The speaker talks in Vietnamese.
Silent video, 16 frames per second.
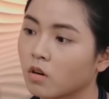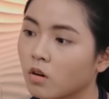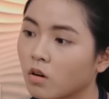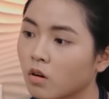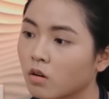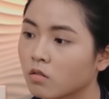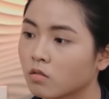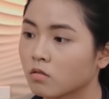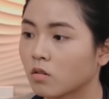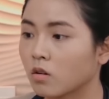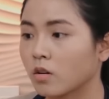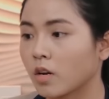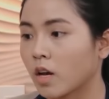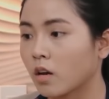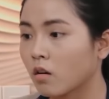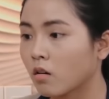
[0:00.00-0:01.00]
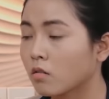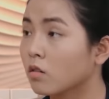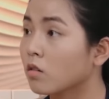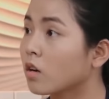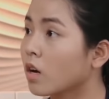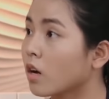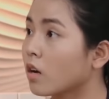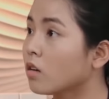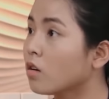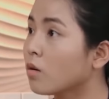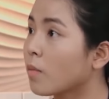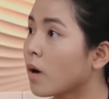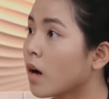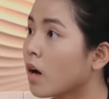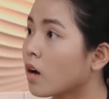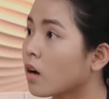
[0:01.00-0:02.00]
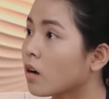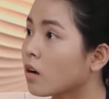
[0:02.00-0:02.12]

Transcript: Ờ, hồi nãy con rửa kỹ rồi mà